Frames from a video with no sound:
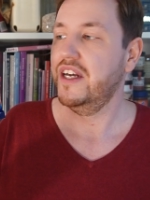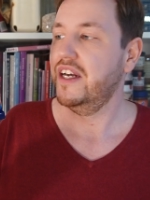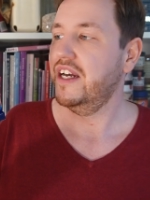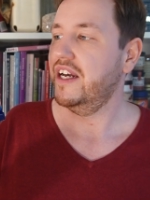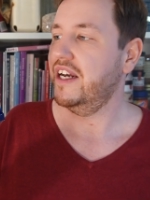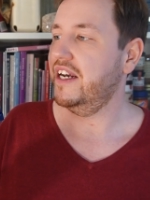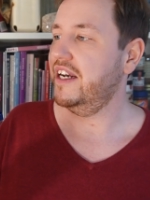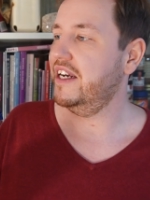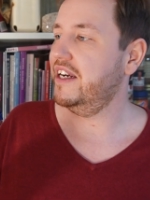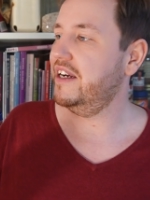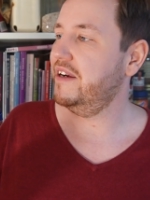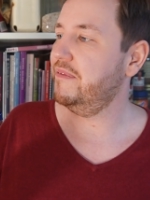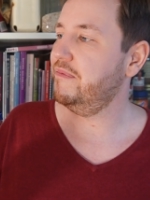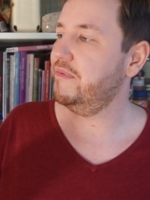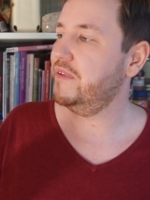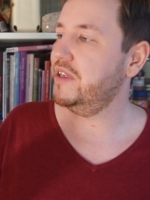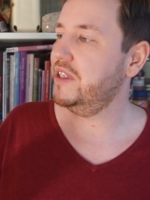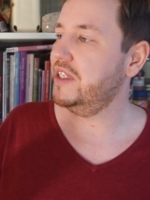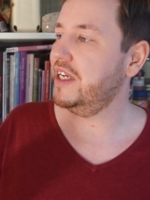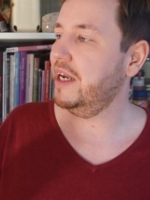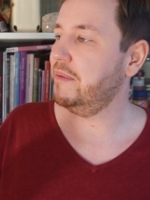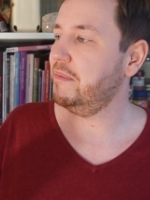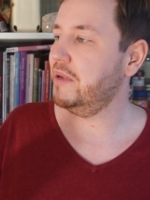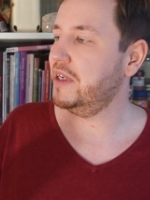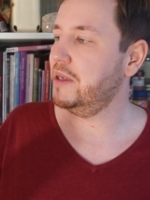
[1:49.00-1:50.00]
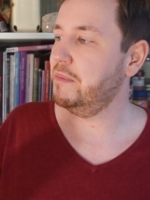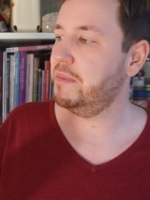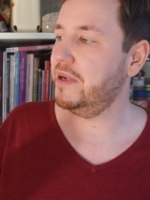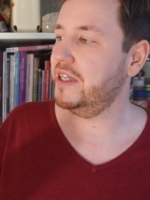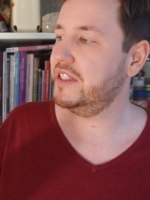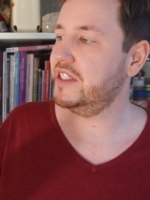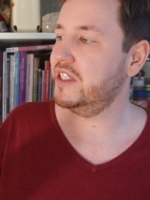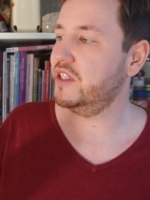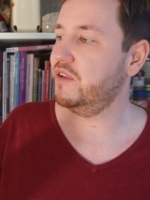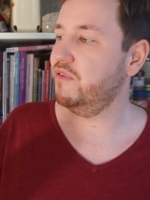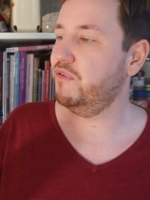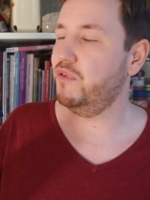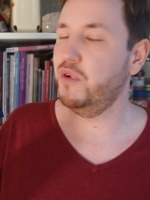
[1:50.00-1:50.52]
Ähm, ich habe meine
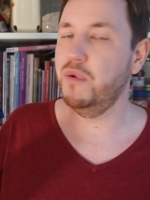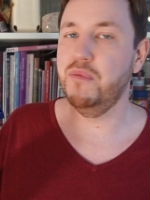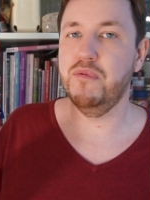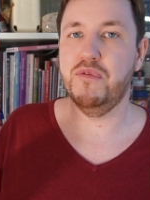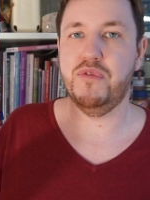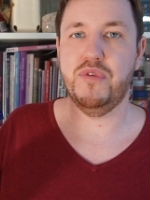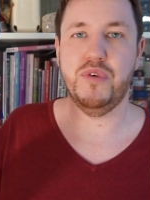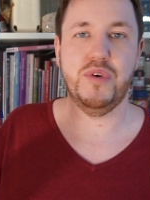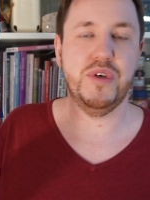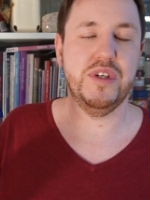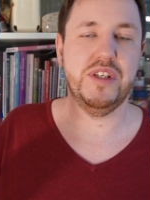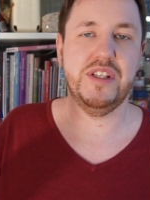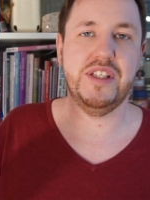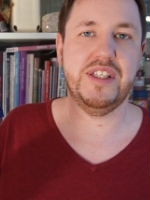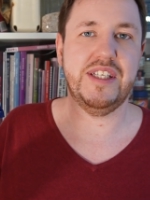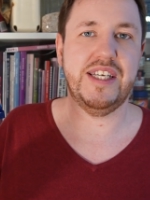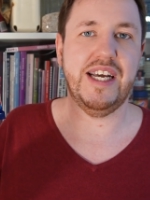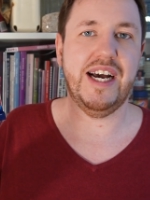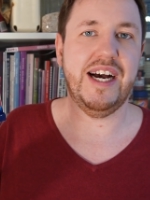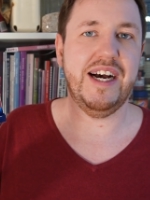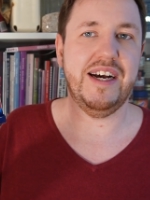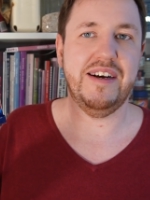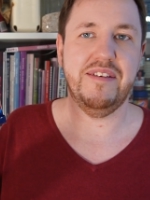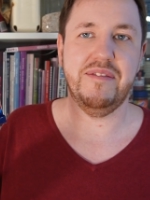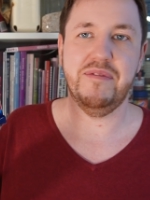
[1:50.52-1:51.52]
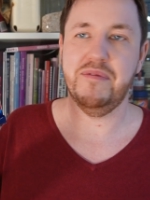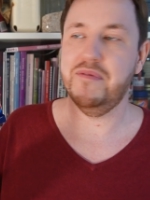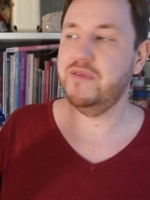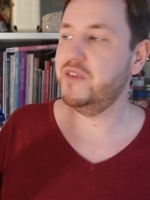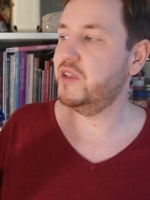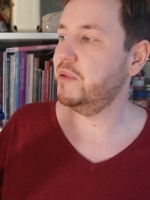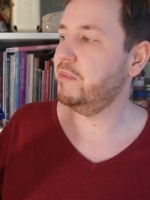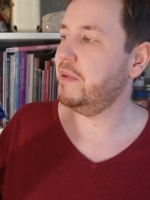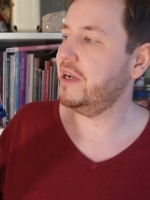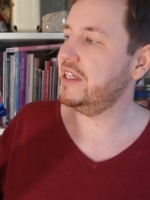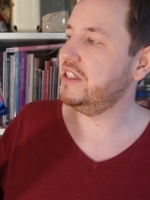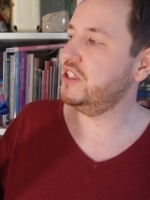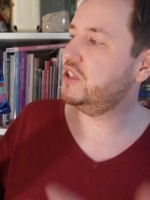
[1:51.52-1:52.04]
PlayStation 5 und ja,
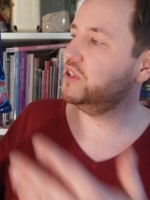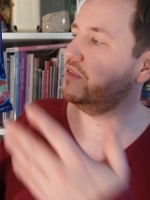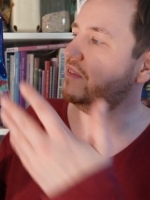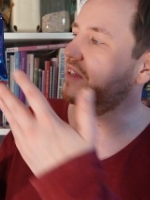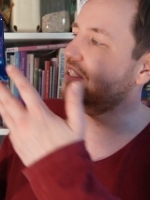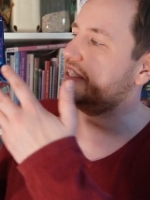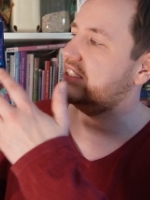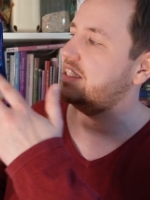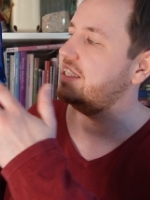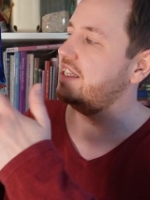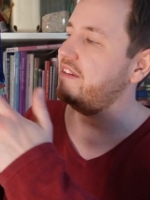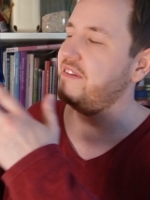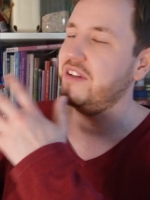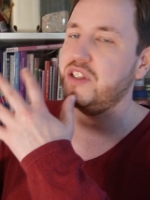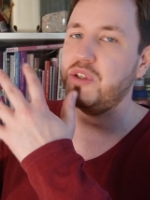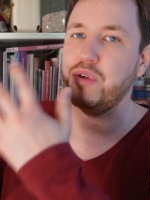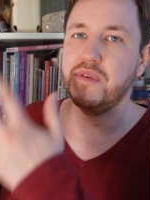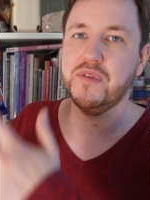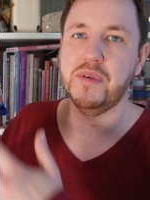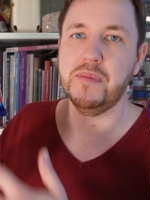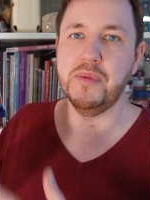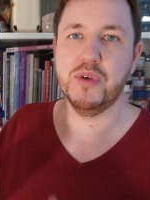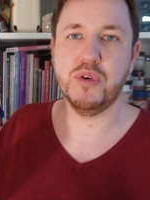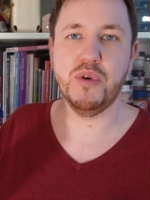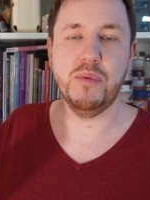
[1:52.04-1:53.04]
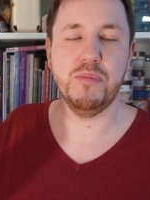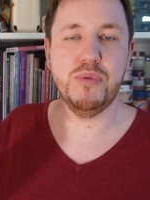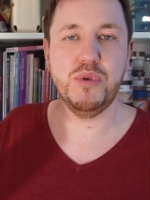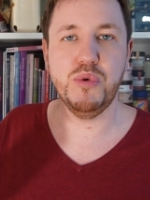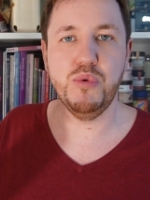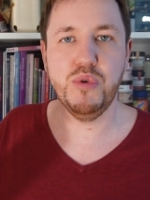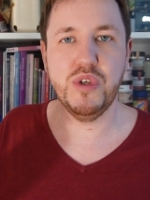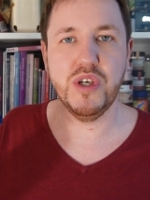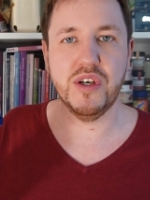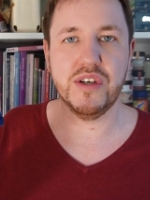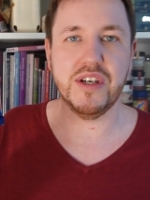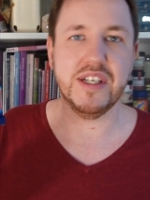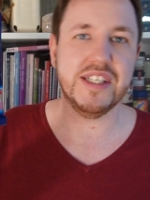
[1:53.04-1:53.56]
sobald ihr sowas seht, was irgendwie mit
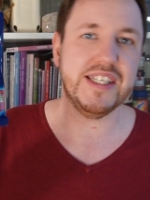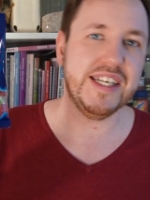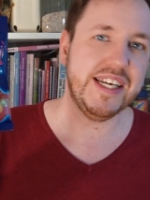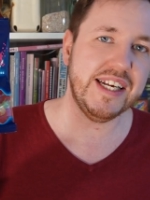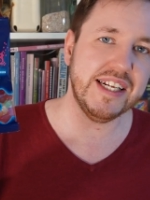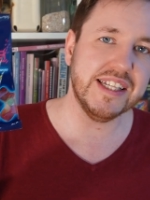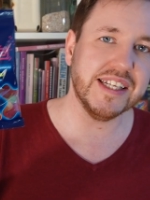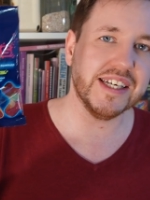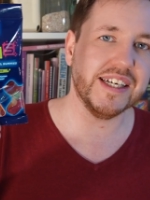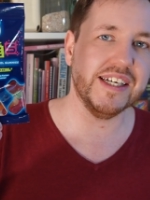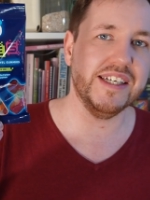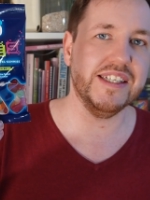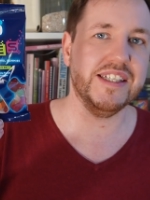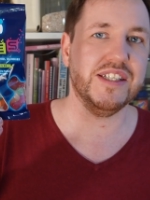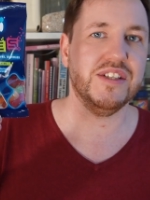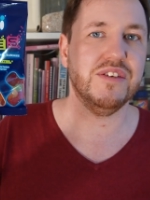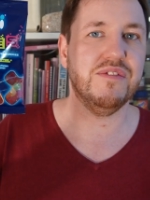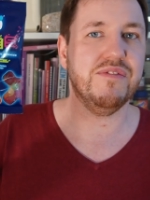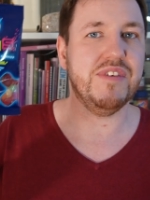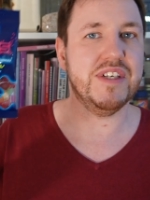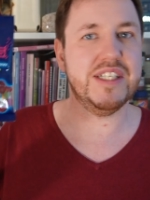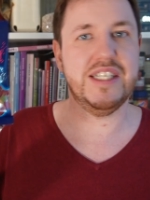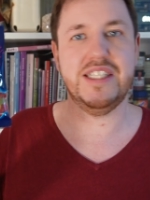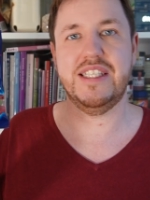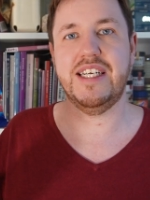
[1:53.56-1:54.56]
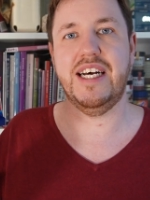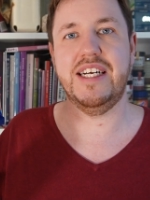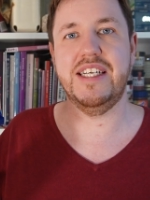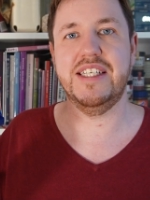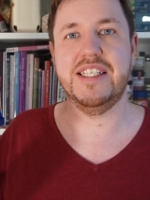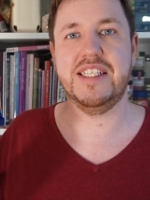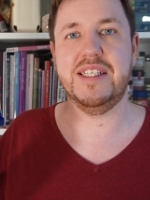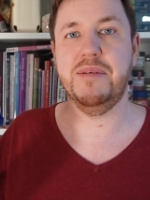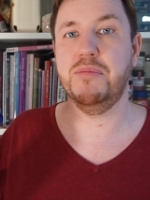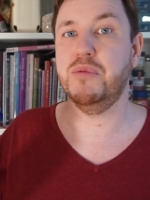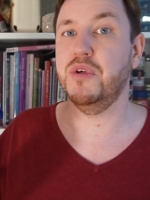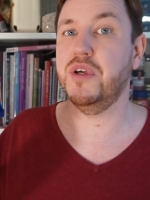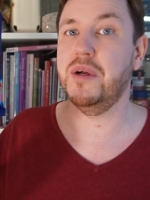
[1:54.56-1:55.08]
Computer oder Tetris und was es da
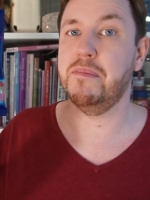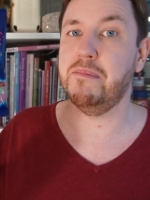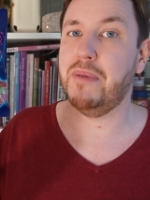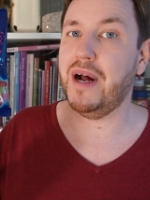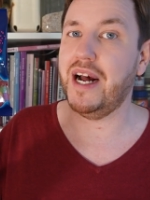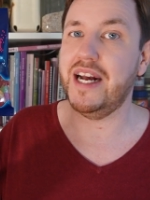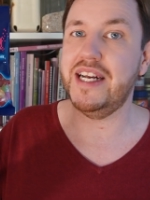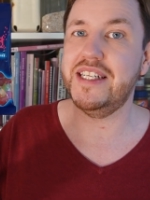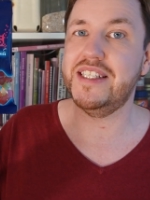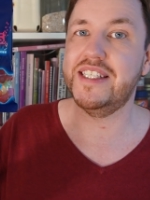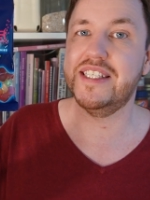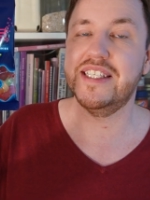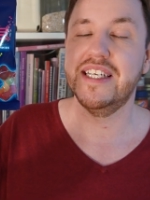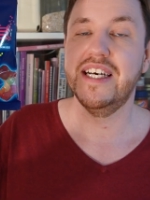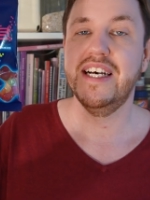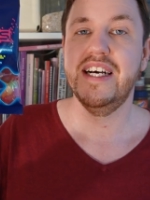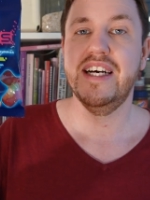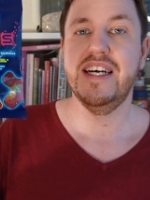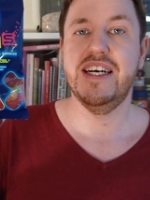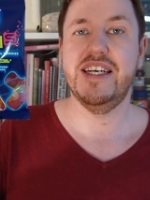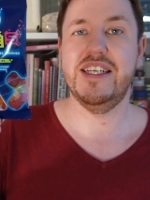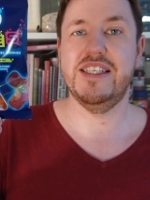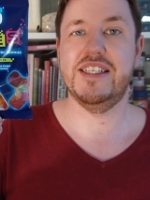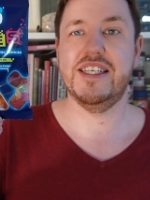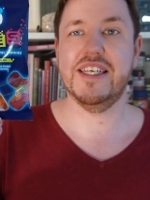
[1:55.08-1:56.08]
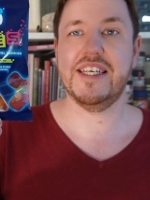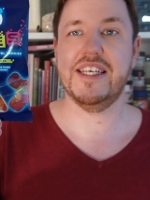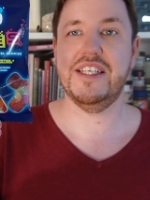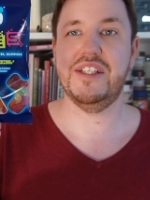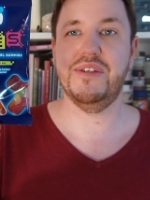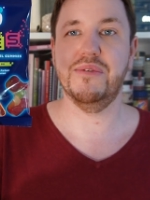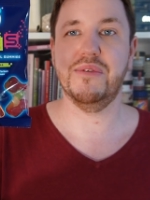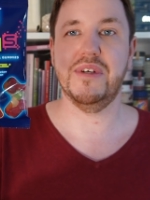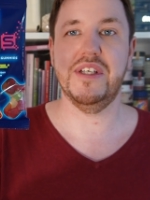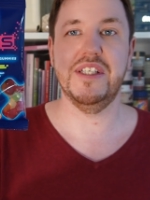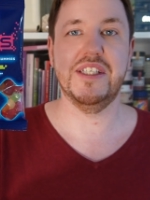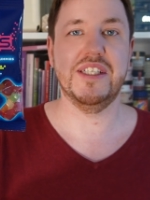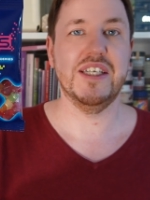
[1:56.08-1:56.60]
alles gibt oder Bytes in dieser
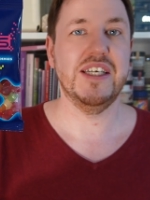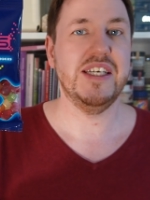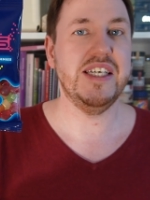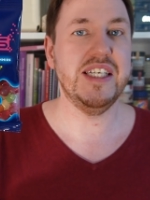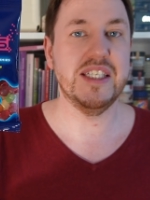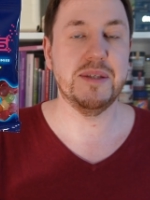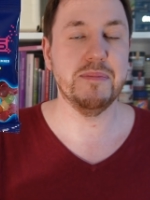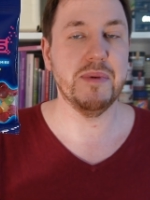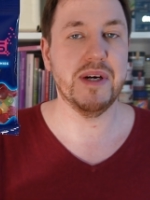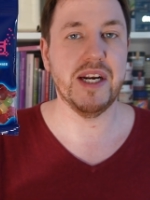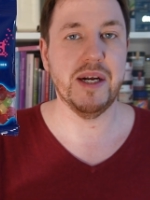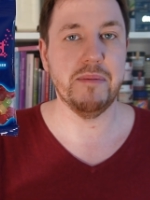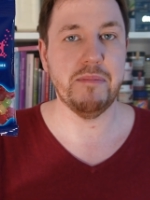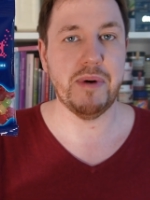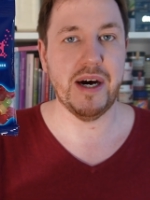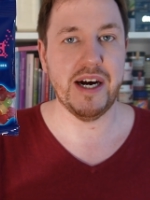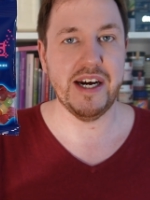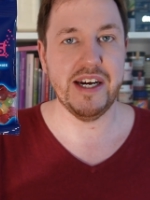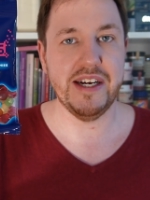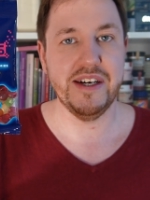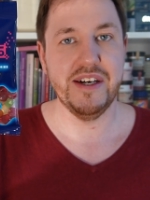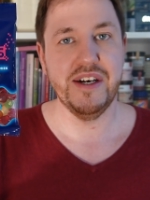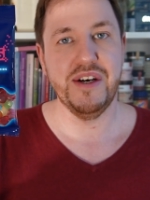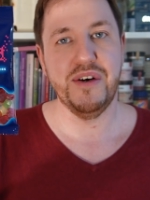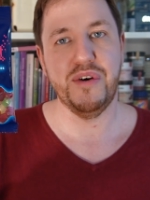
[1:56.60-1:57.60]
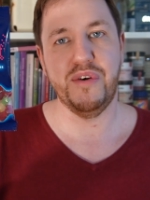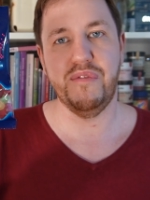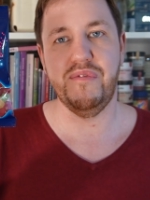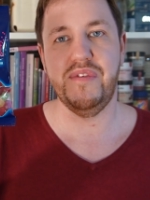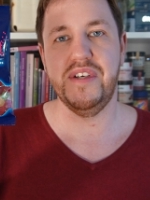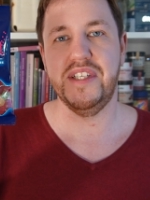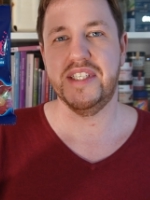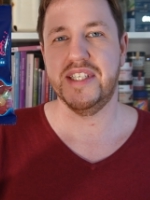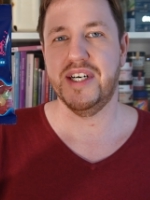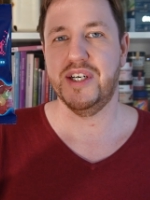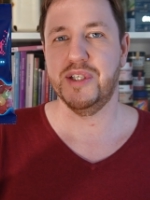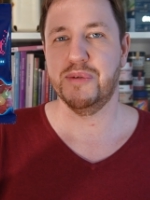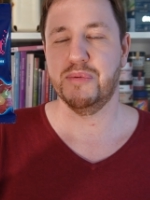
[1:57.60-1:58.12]
Richtung ist, ist man dabei und will
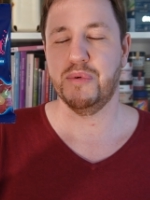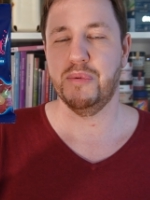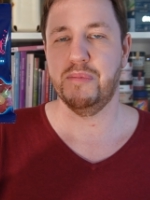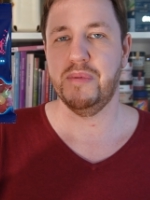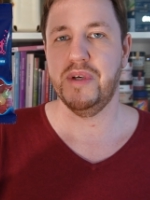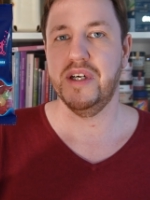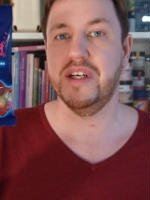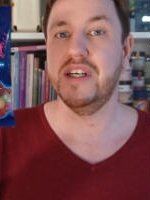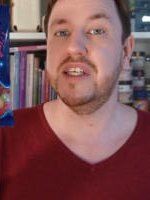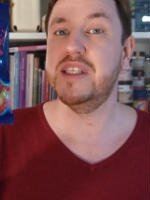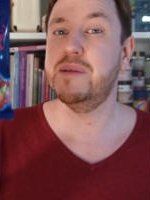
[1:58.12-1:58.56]
es ausprobieren.